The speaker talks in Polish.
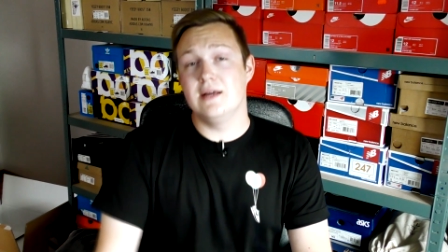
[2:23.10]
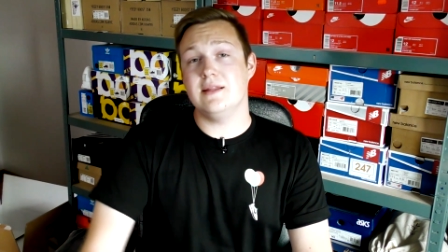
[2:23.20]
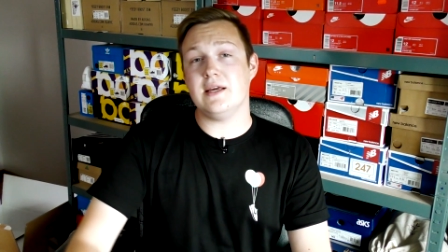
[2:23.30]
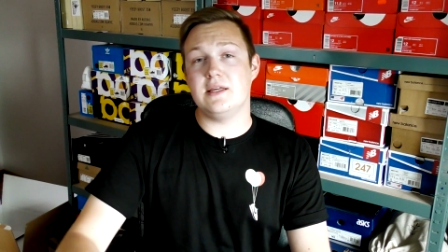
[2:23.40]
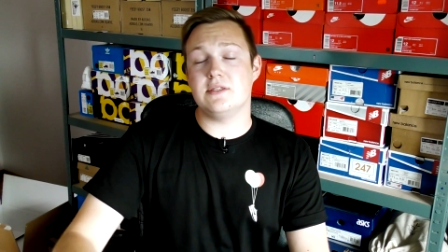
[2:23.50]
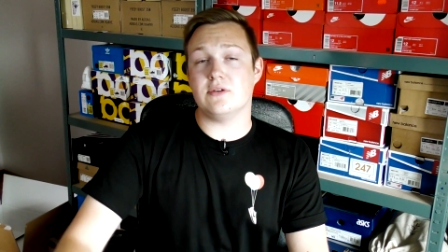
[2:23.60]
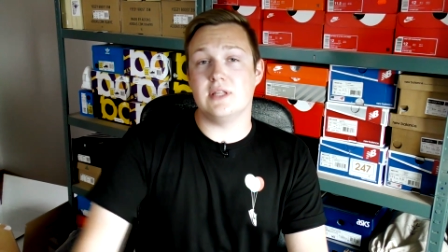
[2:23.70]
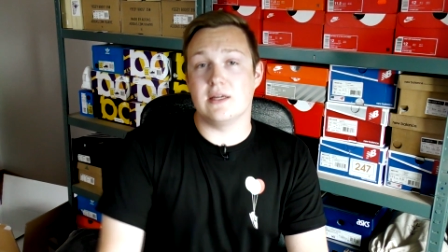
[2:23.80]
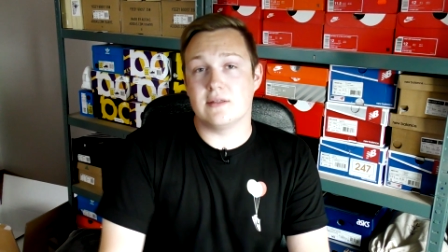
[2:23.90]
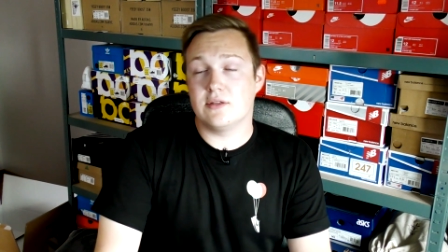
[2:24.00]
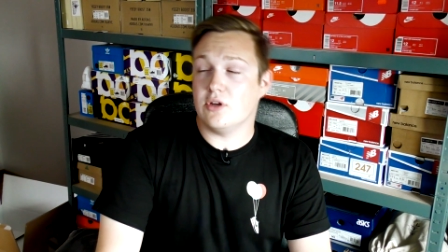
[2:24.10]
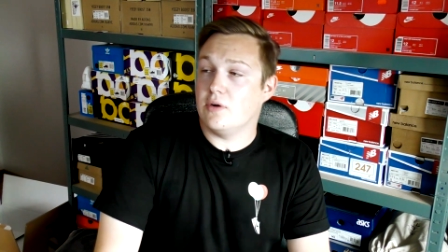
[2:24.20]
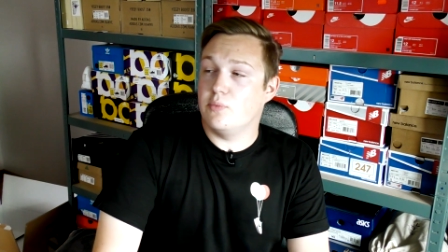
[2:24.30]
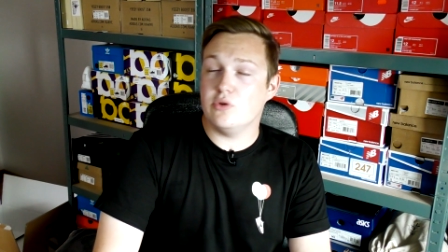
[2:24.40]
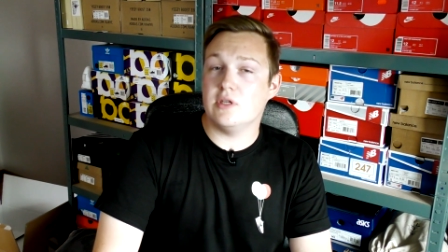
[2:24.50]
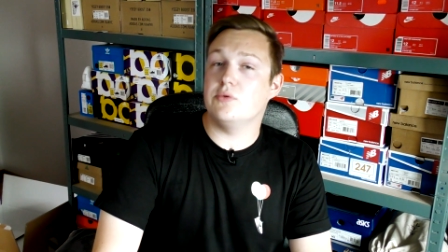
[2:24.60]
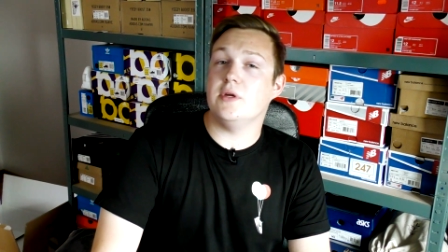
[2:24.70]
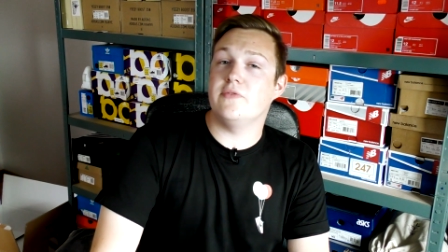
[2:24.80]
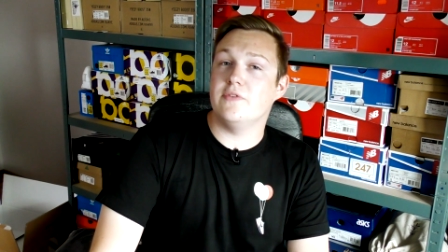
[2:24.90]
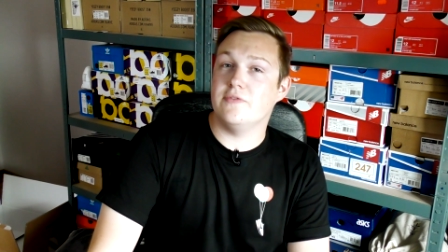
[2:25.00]
Nike Sogdart to buty,
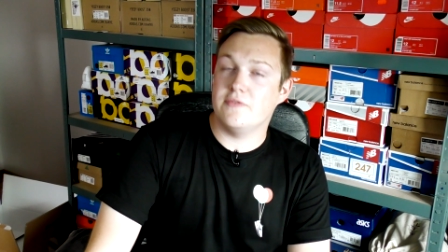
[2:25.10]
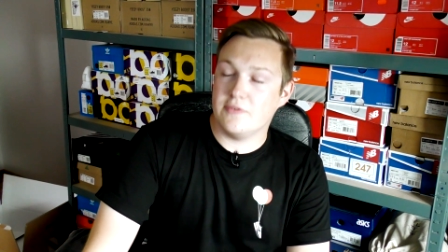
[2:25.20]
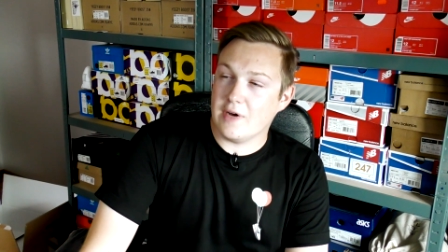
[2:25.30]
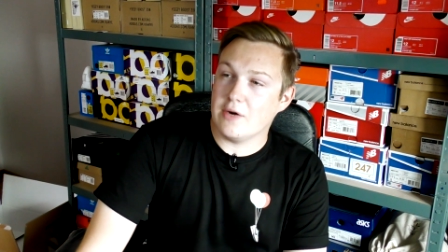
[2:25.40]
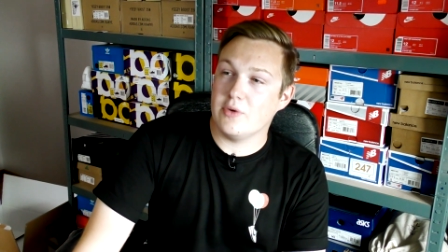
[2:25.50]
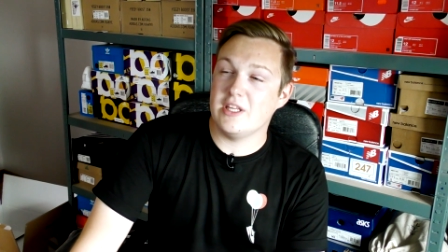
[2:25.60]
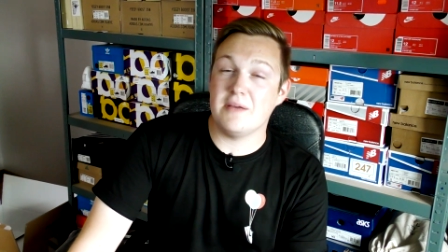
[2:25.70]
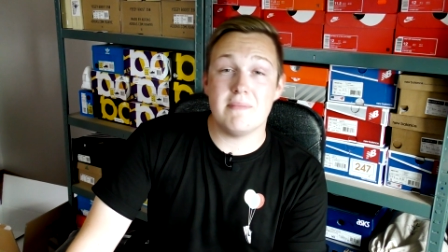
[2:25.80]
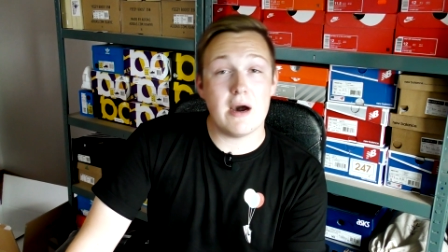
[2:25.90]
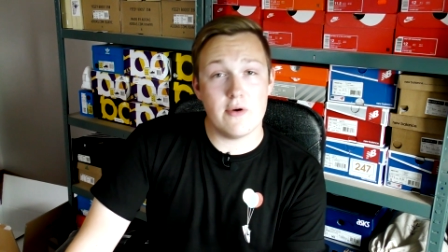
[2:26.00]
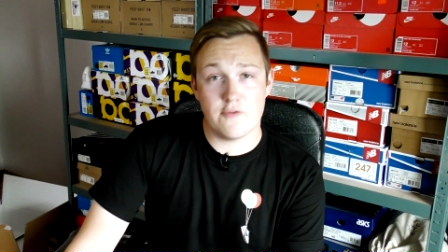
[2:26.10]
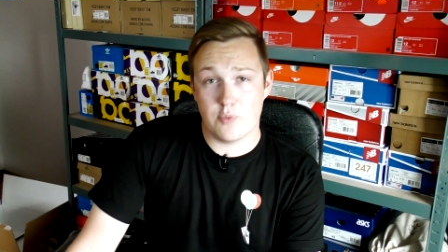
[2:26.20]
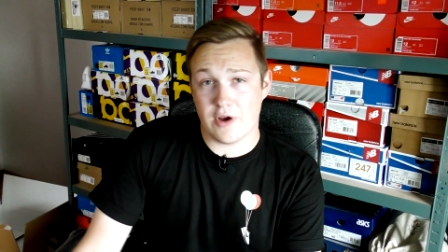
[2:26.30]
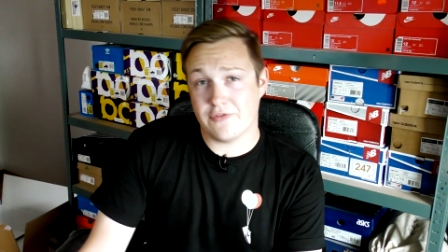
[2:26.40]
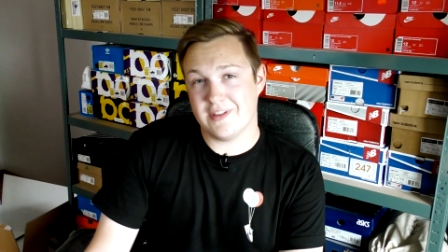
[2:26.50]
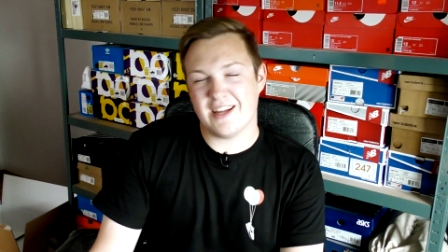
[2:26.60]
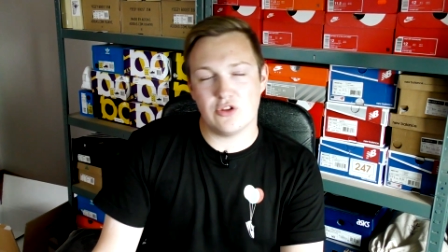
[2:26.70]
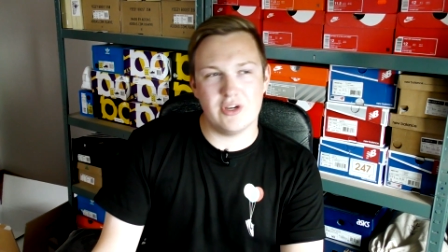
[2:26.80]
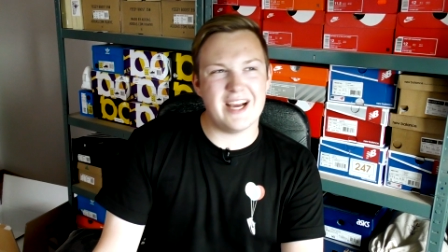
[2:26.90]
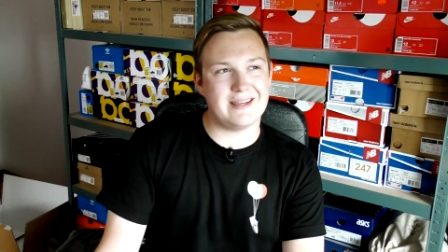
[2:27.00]
które wy wywarły niemały wpływ na
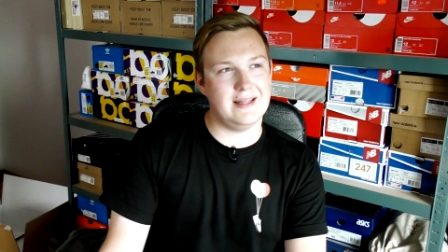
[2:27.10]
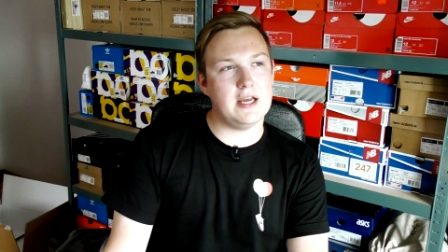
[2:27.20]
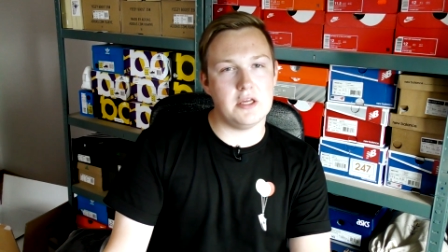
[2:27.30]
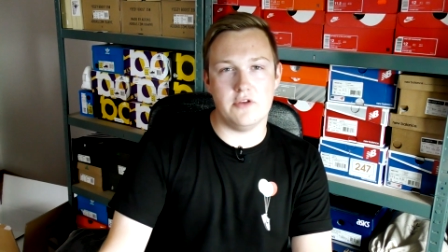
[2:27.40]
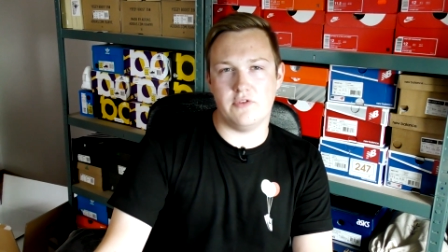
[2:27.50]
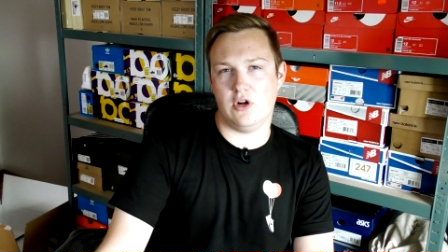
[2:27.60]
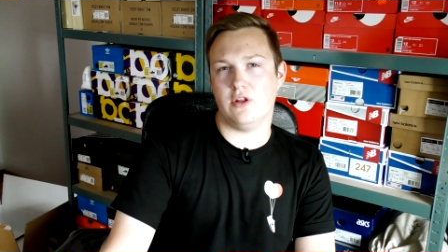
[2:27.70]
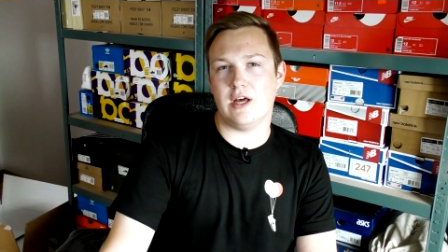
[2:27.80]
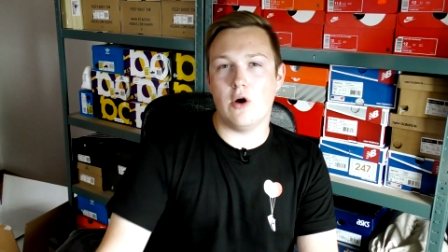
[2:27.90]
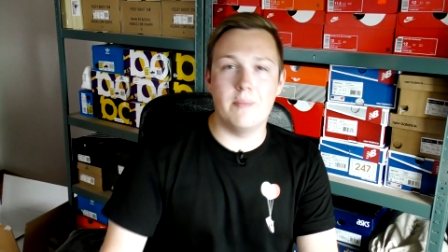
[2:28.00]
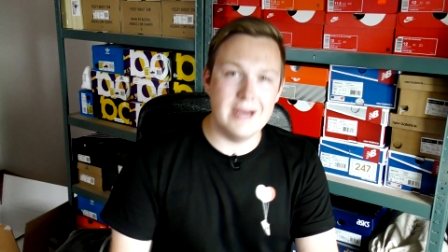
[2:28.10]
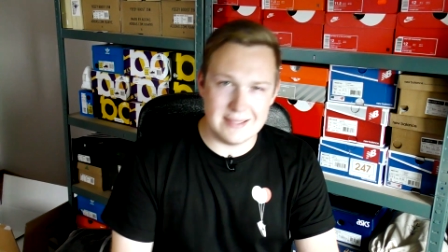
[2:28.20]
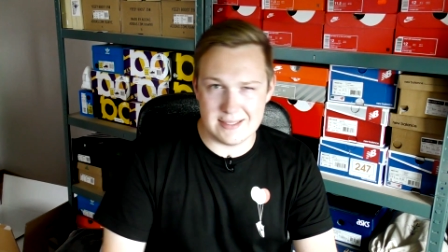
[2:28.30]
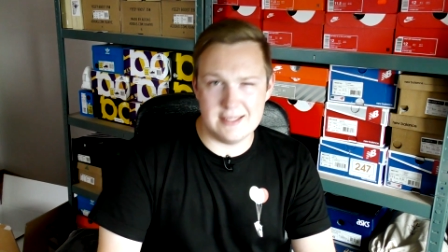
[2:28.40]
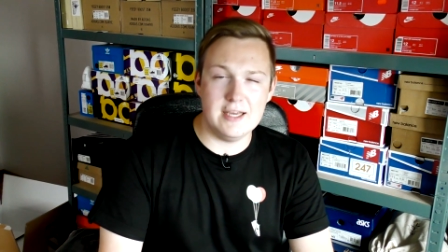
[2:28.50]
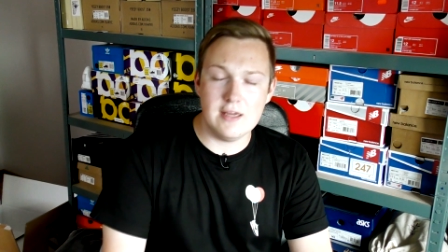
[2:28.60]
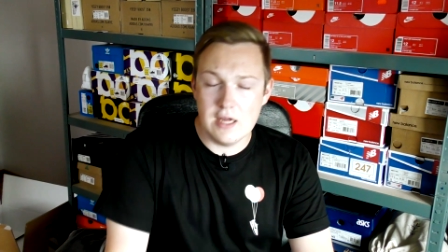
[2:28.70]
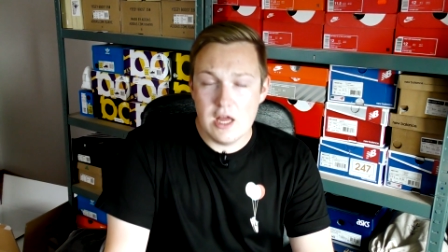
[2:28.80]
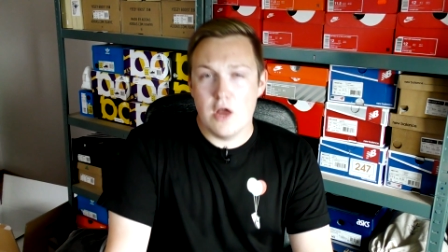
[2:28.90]
to, jak Nike wygląda obecnie.